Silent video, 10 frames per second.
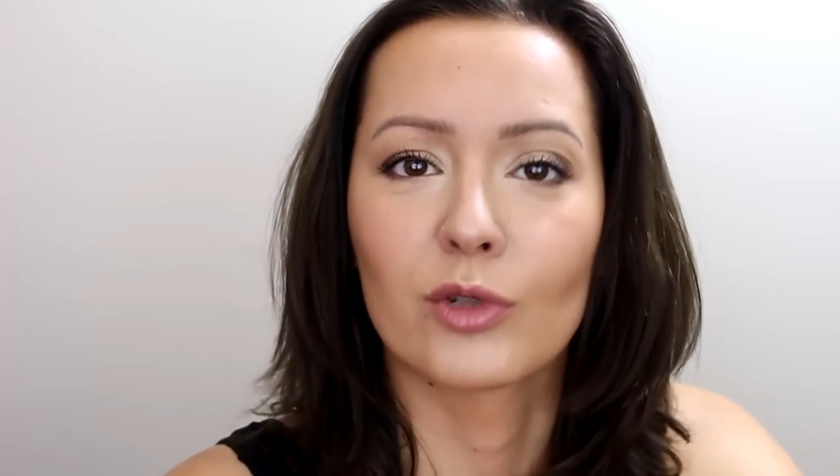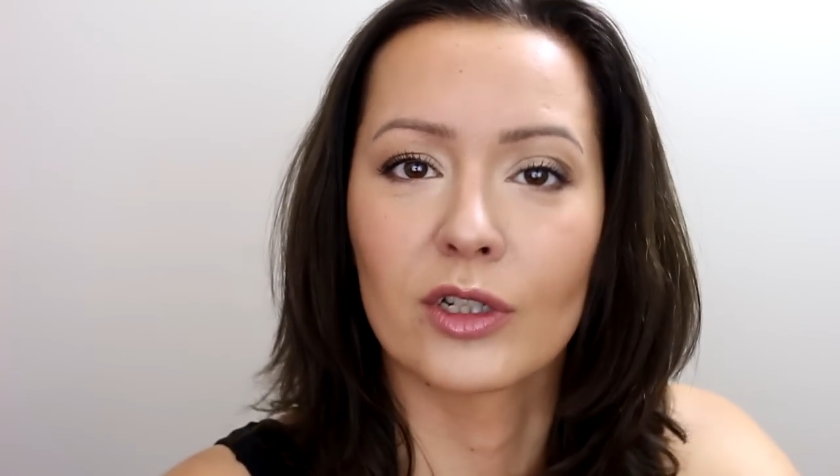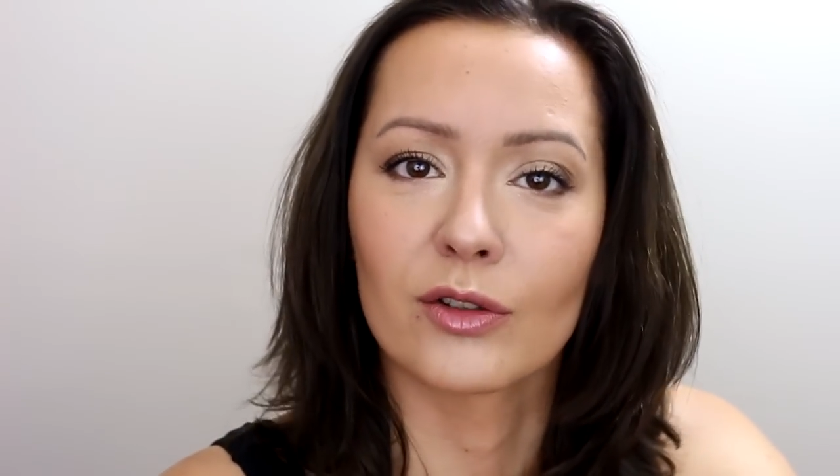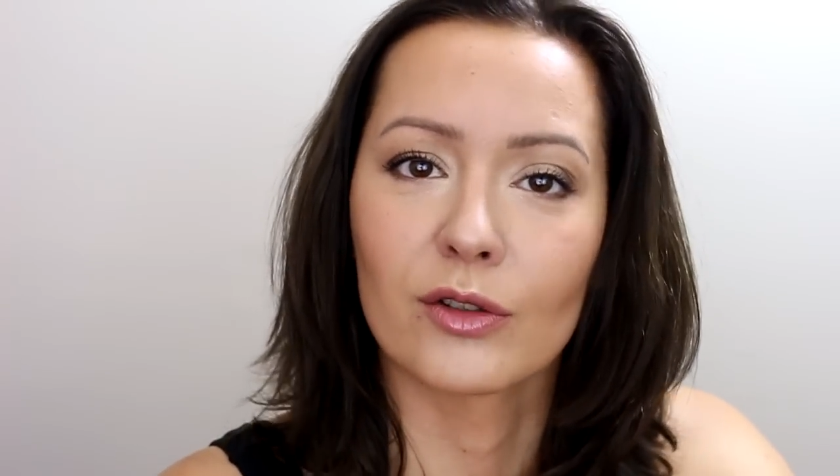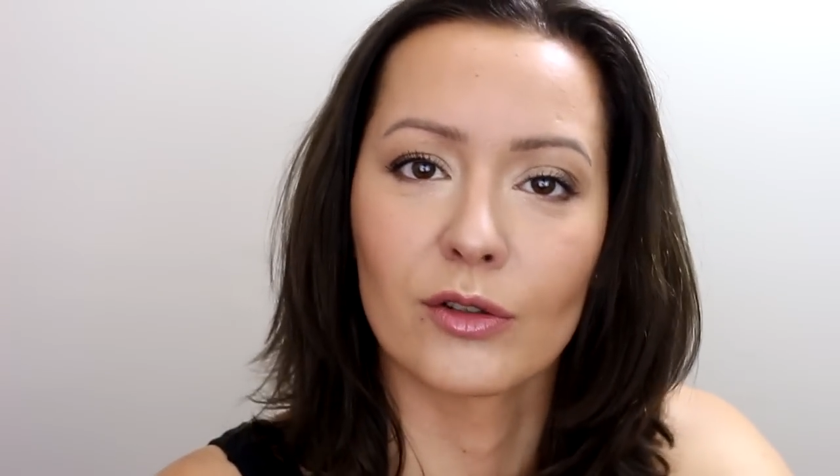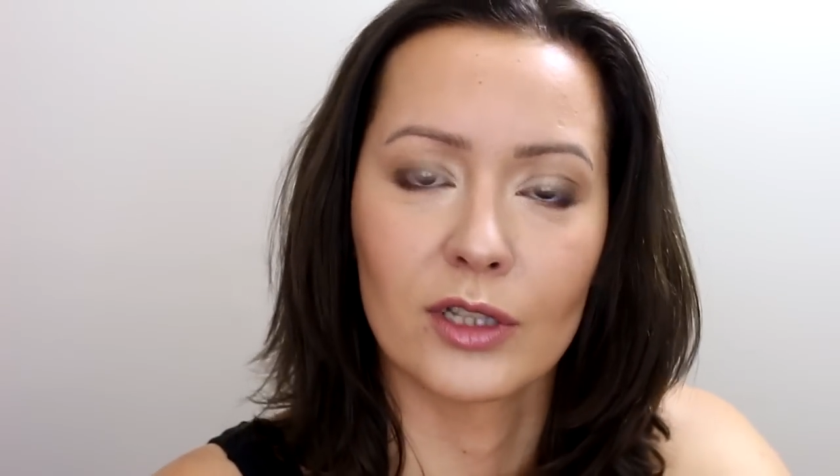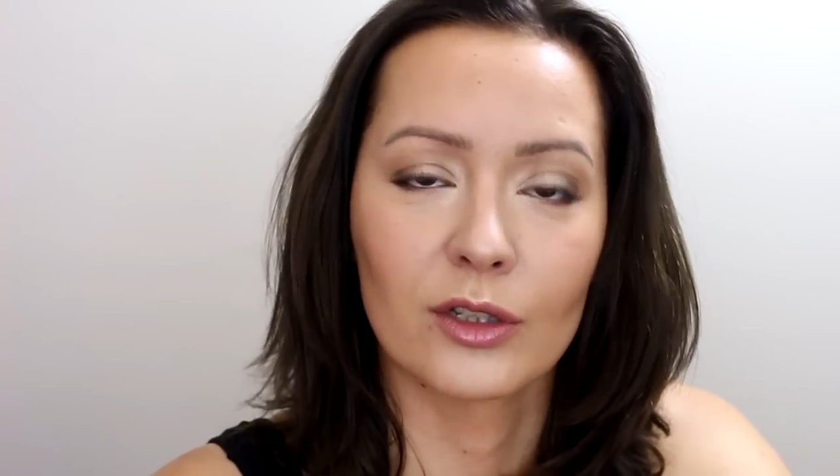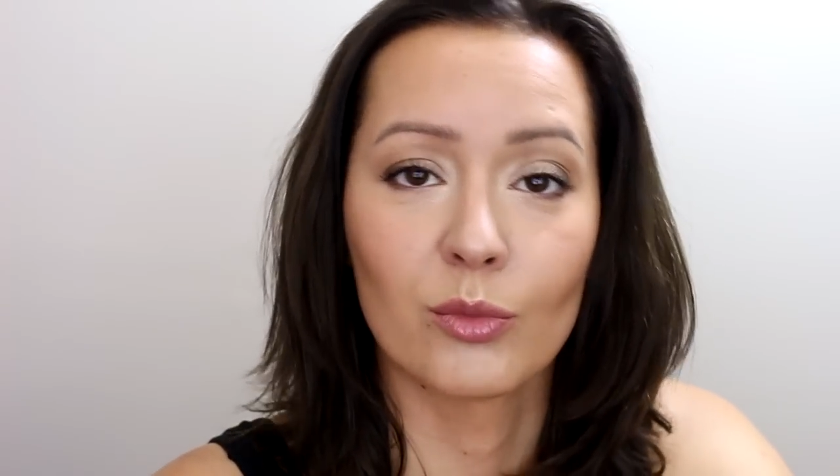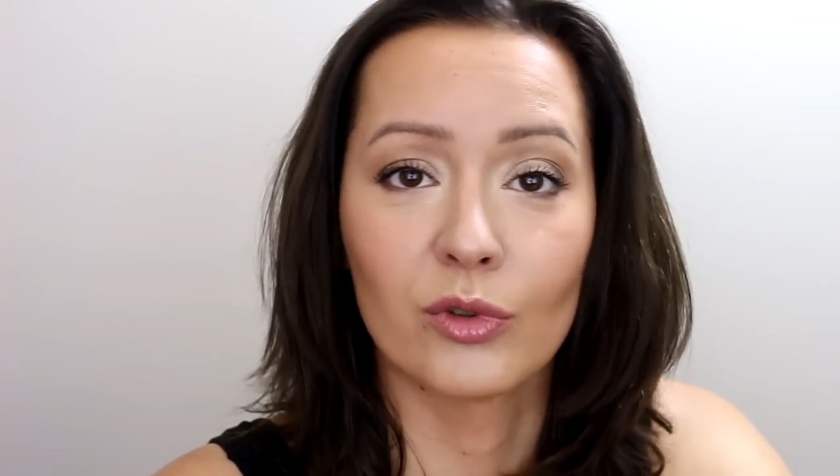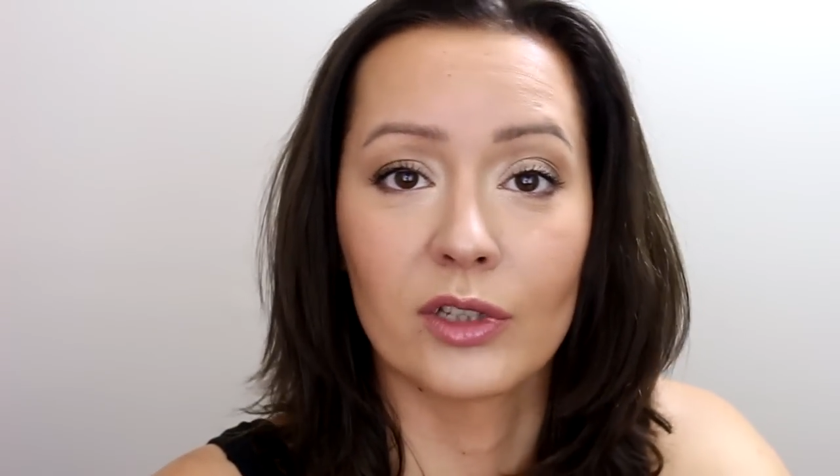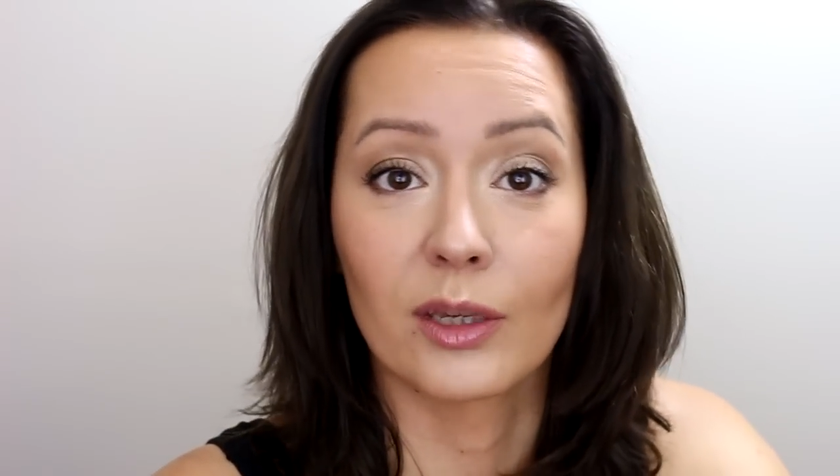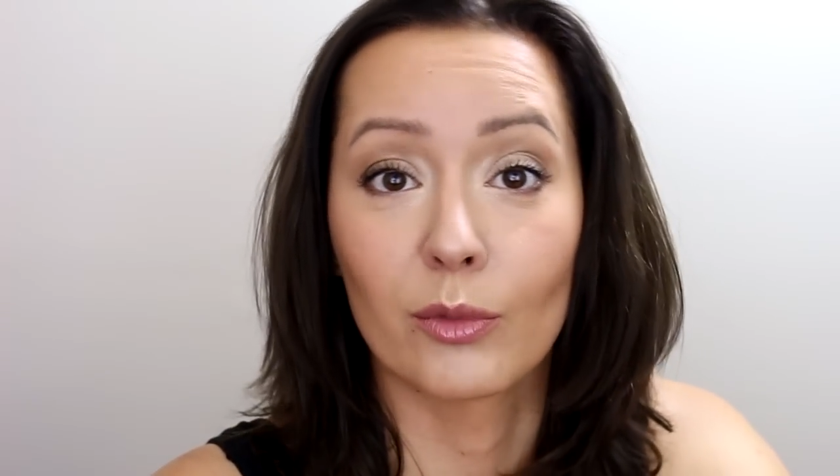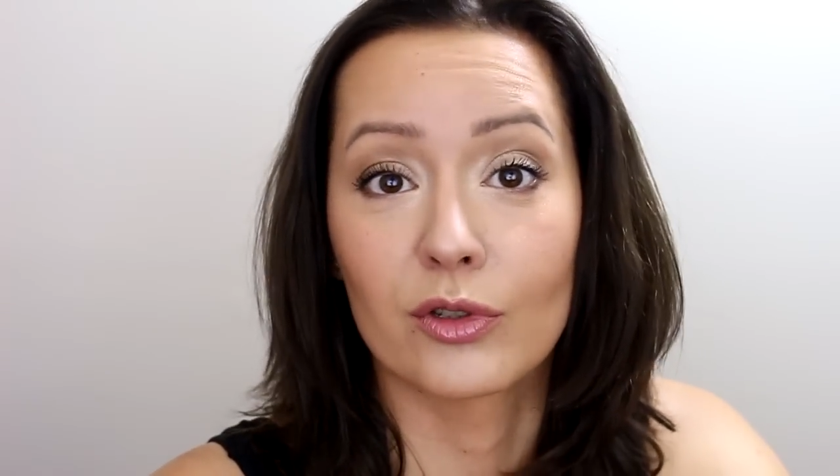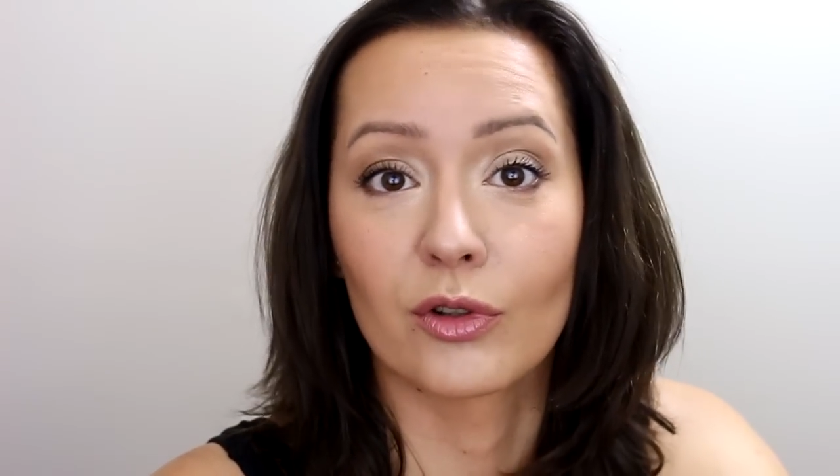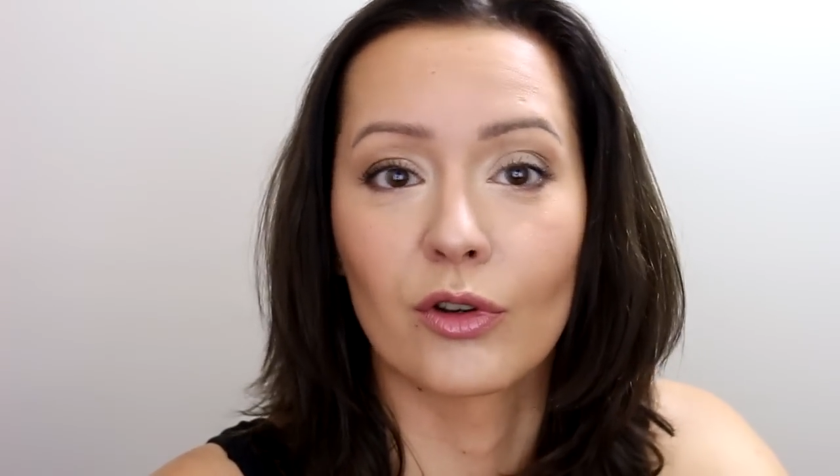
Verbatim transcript: że ostatnio były takie mocno